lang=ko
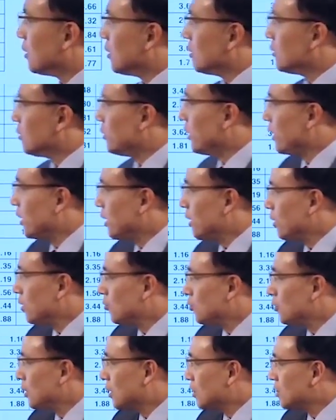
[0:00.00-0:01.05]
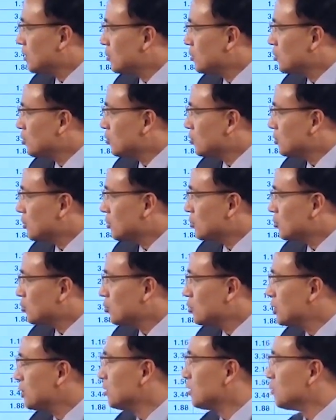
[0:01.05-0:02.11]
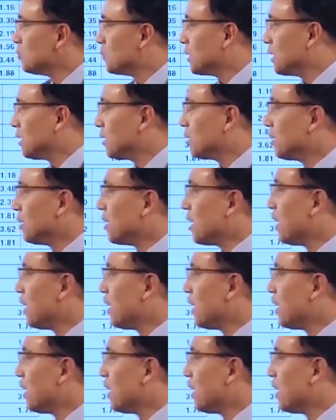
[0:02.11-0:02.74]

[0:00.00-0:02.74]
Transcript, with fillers: 예, 은행에 우리가 저축성 수신금리에